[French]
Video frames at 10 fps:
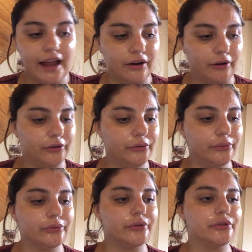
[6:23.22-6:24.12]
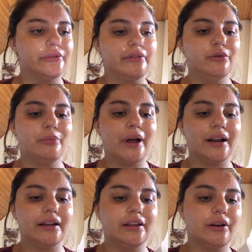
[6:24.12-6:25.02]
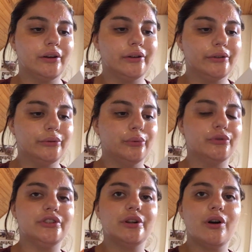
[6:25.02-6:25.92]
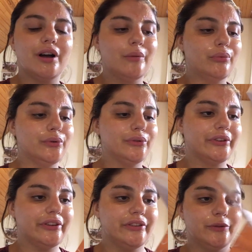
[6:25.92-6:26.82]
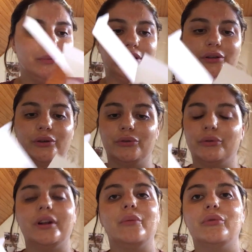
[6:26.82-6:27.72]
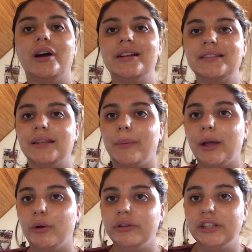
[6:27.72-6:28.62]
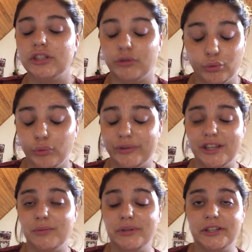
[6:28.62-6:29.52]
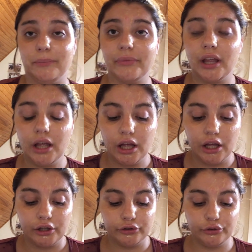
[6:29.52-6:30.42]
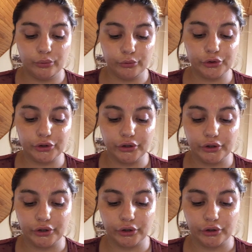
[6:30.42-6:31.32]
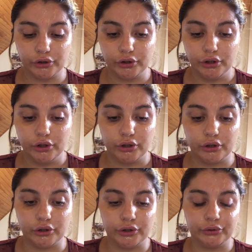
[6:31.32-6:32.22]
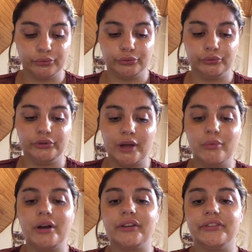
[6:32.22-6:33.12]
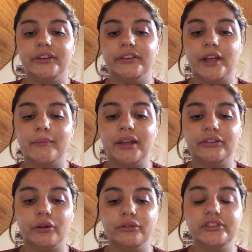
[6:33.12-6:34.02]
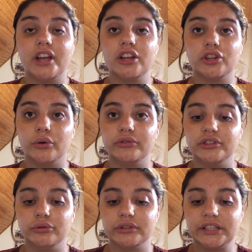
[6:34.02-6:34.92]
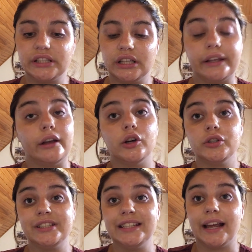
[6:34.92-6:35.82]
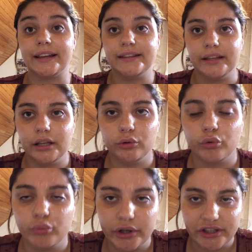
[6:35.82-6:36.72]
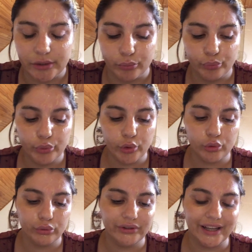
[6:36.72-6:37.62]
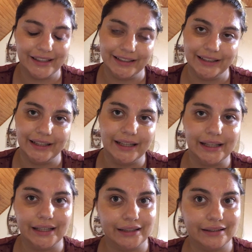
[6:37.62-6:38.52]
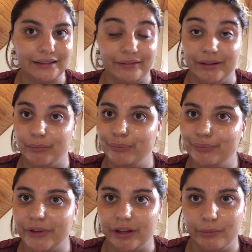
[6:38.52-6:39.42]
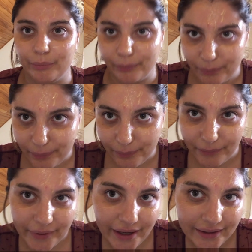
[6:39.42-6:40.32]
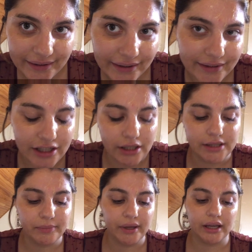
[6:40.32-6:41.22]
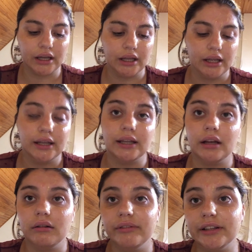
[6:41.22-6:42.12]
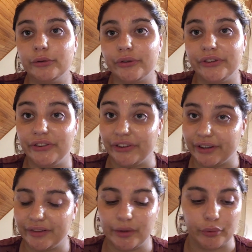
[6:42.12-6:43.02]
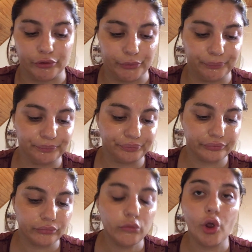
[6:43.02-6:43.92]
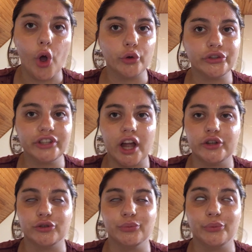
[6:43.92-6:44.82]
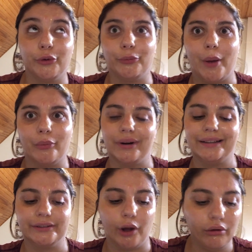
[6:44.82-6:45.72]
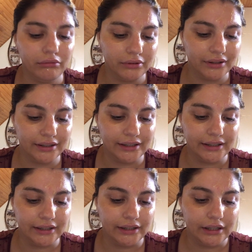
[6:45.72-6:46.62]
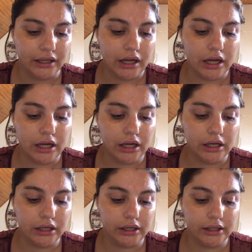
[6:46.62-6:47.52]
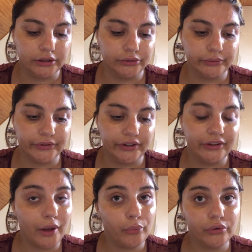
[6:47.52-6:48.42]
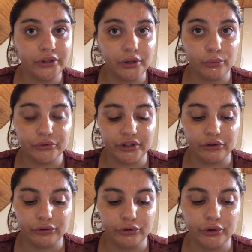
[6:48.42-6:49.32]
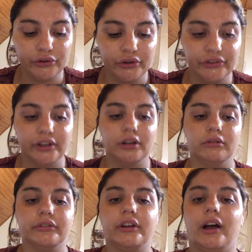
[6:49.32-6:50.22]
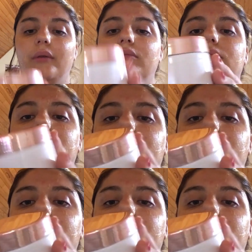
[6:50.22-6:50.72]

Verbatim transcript: Alors, donc, je vais vous parler euh, de Gilor un peu, ce qu'ils expliquent euh, sur la boîte, ce qu'ils préconisent, je vais tout vous expliquer. Donc, euh, donc tout d'abord, c'est un masque anti-âge, antitoxine et anti-acné. Donc moi qui ai beaucoup d'acné, ça va peut-être bien y traiter, j'espère. Et enlever les toxines, c'est très important. Anti-âge, je ne pense pas pour l'instant. Euh, donc c'est un pot qui contient 250 grammes.